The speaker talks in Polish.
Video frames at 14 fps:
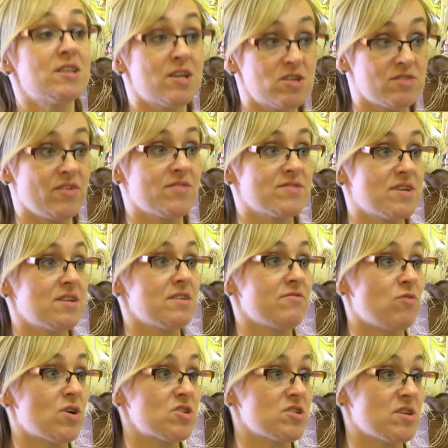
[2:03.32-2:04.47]
też związane
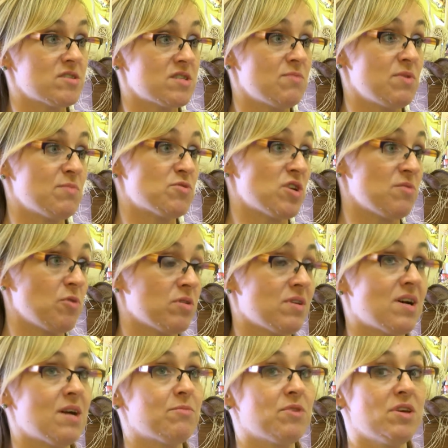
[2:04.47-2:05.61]
właśnie z tymi
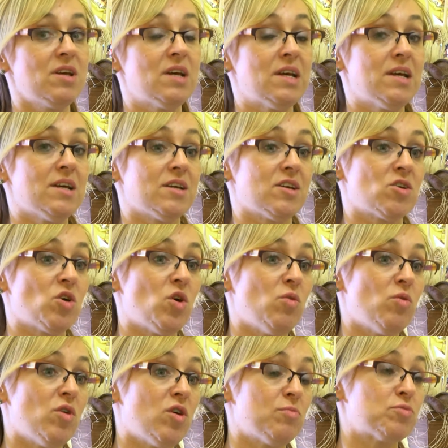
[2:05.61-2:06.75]
przedmiotami, e,
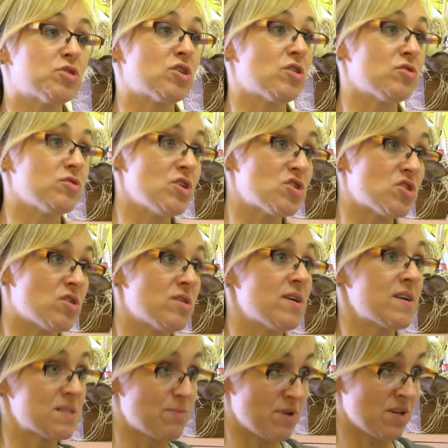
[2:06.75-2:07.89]
koło
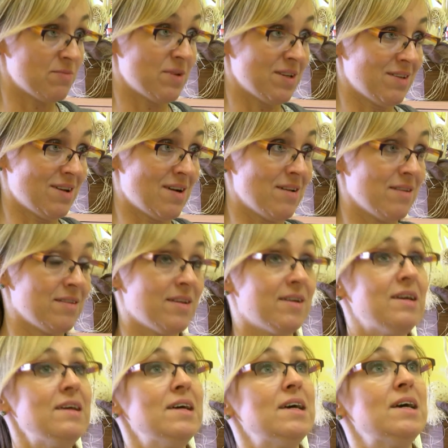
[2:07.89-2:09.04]

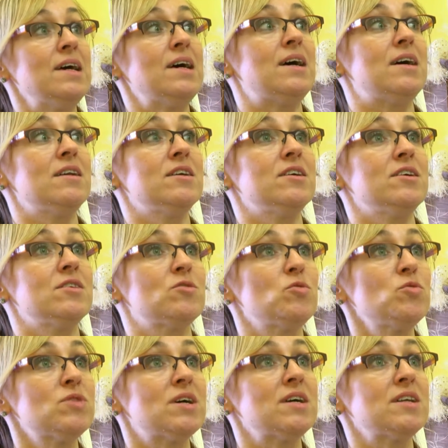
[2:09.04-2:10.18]
przyrodniczo-eksperymentalne, ale
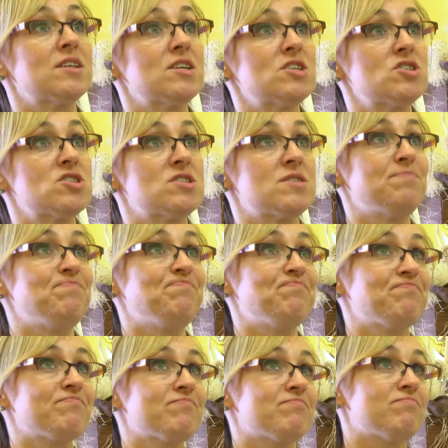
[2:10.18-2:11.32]
tutaj też
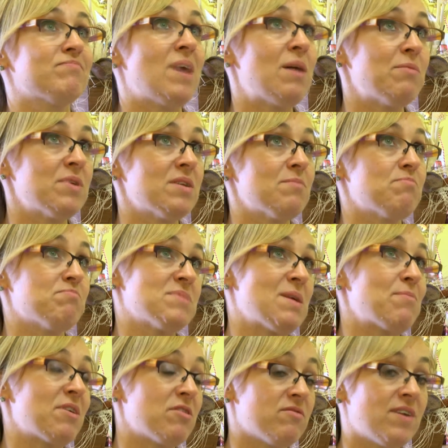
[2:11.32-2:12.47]
mm, mamy
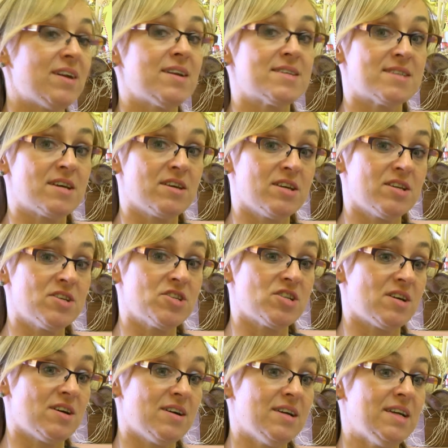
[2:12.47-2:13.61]
zaplanowane zajęcia
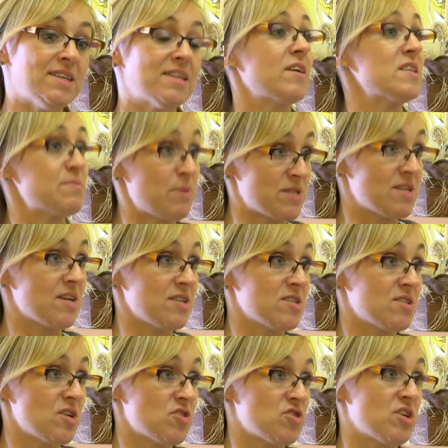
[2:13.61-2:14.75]
zajęcia takie
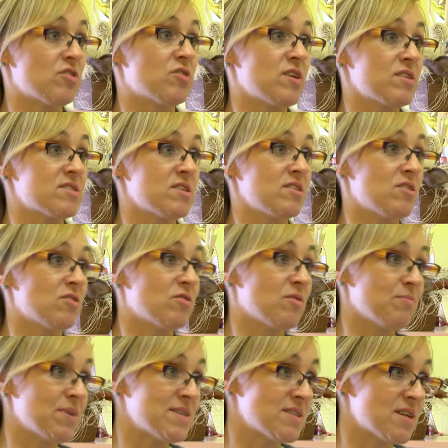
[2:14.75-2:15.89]
specjalistyczne,
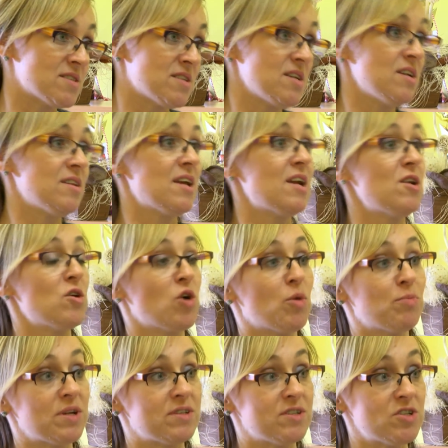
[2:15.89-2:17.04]
korekcyjno-kompensacyjne,
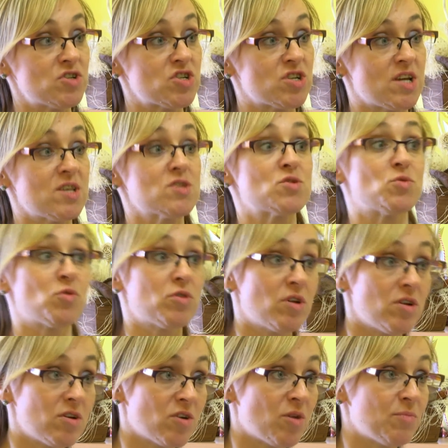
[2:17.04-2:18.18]
logopedyczne,
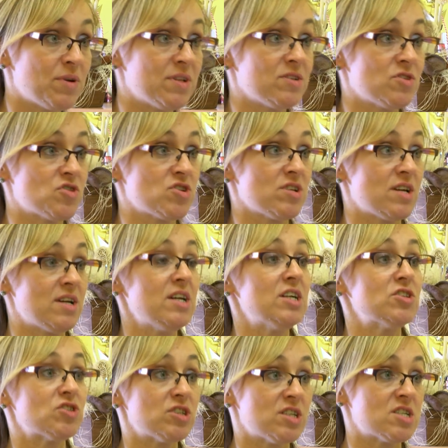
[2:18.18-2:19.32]
surdologopedyczne,
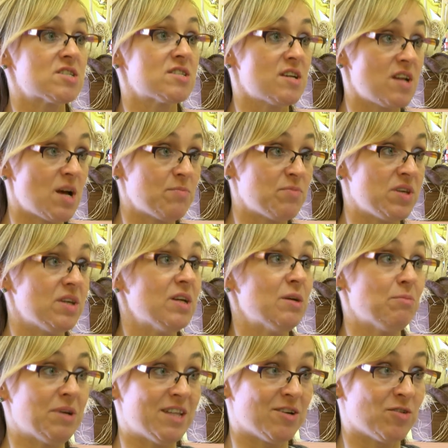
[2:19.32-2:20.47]
czy też z terapii
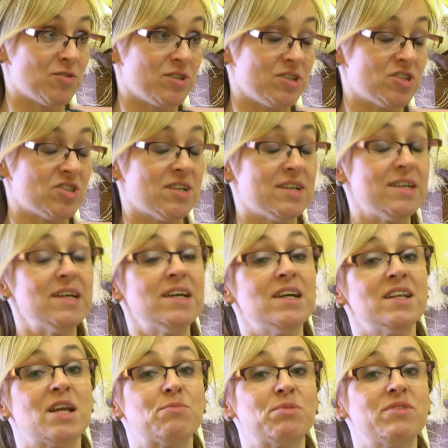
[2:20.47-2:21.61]
pedagogicznej.
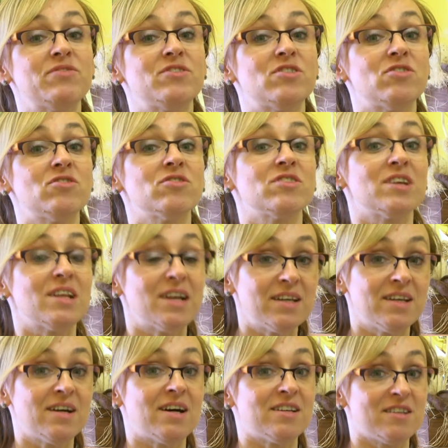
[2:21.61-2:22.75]
Na pewno nie
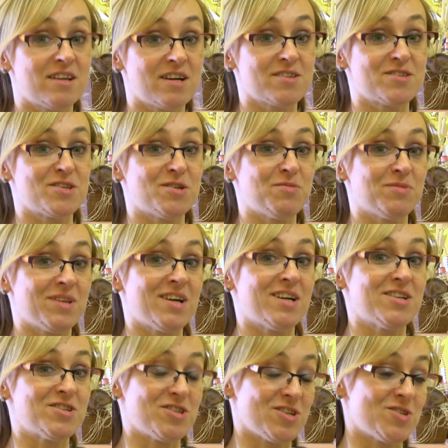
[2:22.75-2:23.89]
lada atrakcją dla
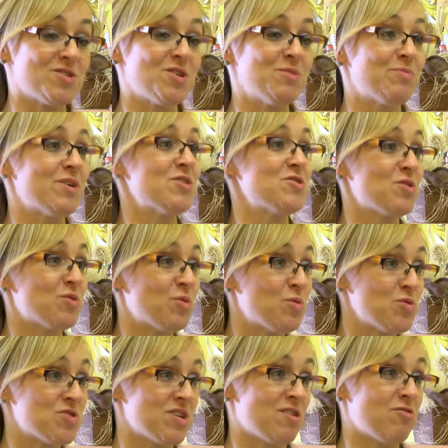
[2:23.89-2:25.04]
dzieci będzie
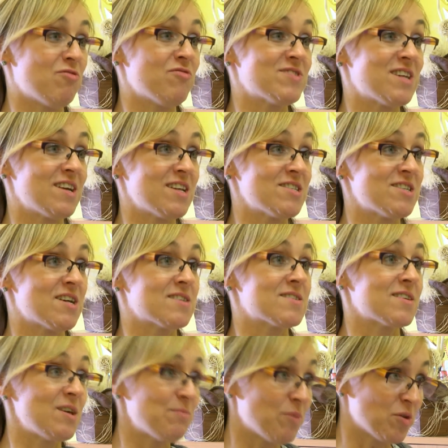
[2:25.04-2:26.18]
udział w zajęciach z
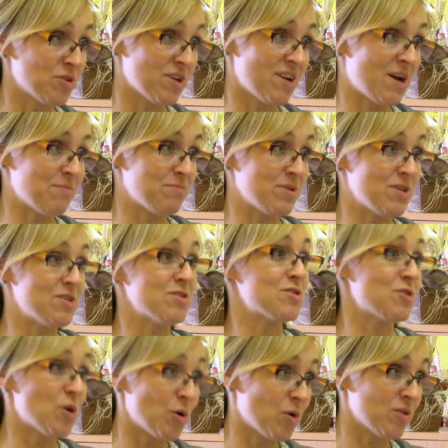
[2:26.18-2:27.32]
hipoterapii, z
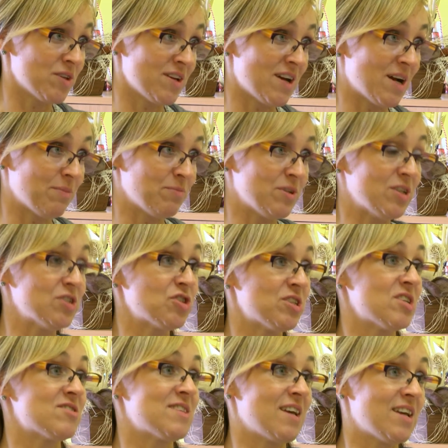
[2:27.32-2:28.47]
dogoterapii, czy
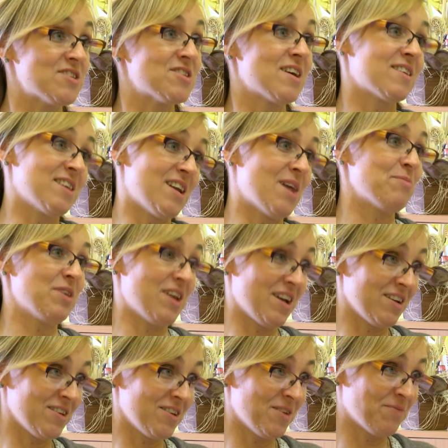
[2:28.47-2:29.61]
też zajęciach terapii
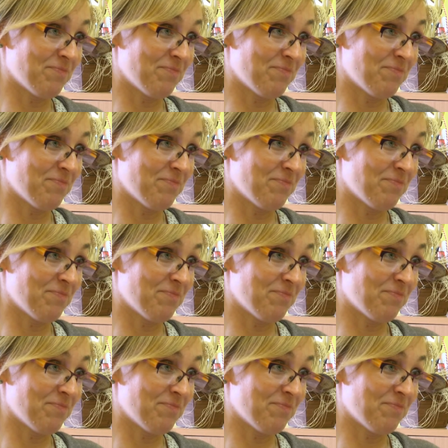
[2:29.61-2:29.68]
ręki.